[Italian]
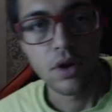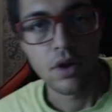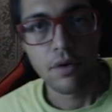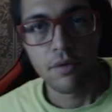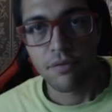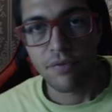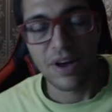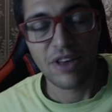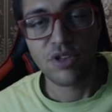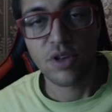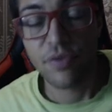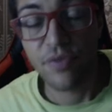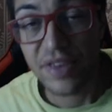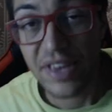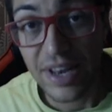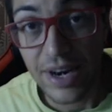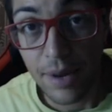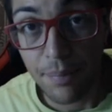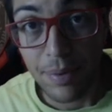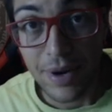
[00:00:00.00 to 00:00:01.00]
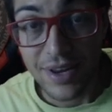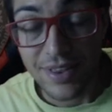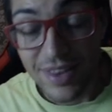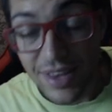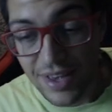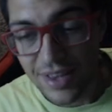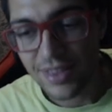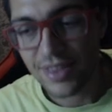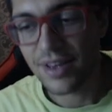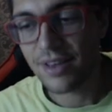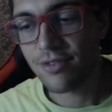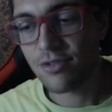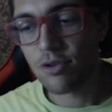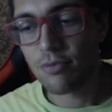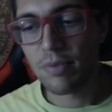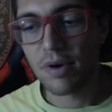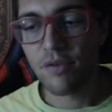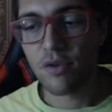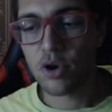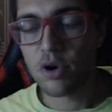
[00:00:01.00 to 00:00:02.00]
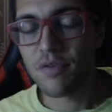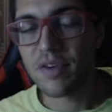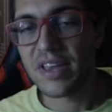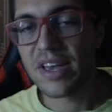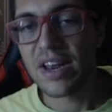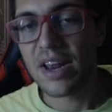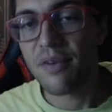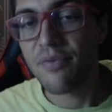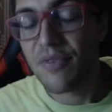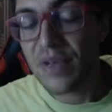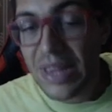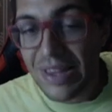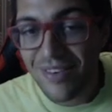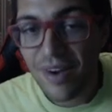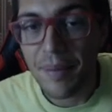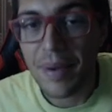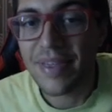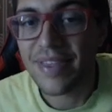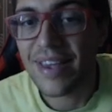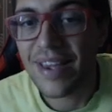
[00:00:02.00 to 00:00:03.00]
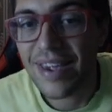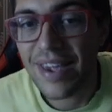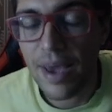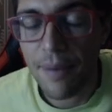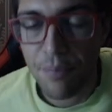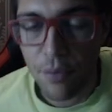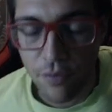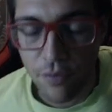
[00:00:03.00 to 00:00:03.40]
faccia finire la partita insomma voglio vedere effettivamente chi è più